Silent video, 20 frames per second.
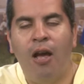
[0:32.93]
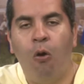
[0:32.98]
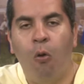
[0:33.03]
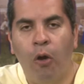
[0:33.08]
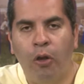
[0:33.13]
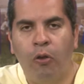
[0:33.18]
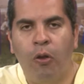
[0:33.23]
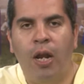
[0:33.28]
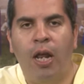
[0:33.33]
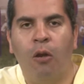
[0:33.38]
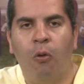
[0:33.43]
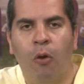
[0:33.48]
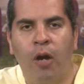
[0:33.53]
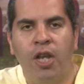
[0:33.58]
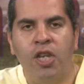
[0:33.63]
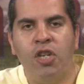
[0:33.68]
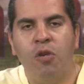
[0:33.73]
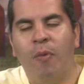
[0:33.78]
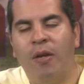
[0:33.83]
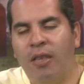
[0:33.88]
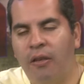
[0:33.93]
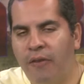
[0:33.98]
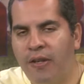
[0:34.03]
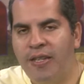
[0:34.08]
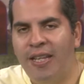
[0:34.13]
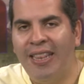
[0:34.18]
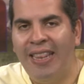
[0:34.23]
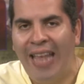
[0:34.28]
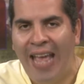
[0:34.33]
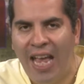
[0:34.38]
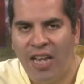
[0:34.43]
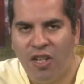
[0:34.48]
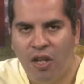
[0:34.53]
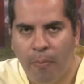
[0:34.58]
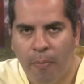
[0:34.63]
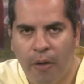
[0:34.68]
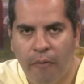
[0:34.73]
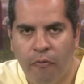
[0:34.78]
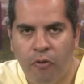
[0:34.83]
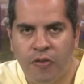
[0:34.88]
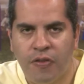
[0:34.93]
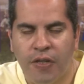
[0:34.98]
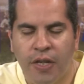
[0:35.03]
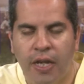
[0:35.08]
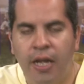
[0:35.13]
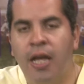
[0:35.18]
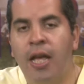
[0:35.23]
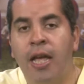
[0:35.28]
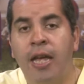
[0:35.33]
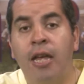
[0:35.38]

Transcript: 8 da noite, uma entrevista inédita para você.